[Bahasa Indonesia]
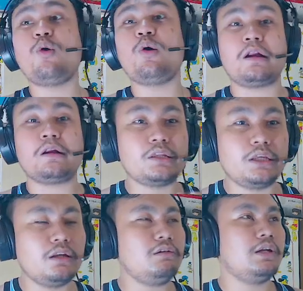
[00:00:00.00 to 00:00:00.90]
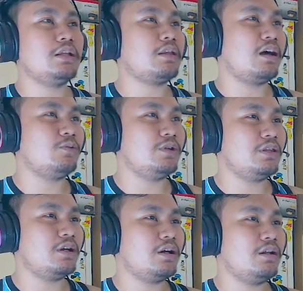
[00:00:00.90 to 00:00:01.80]
ngerti kan nggak tahu
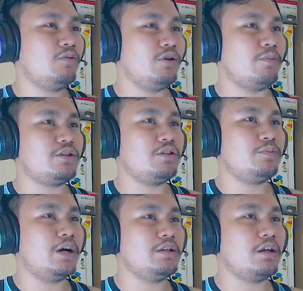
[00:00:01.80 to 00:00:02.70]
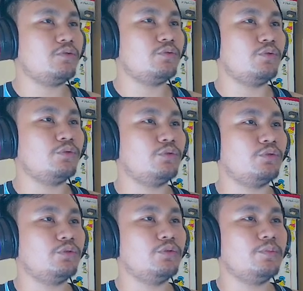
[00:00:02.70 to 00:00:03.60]
kita kan oh ya masih banyak tuh tuh tuh tuh, tuh.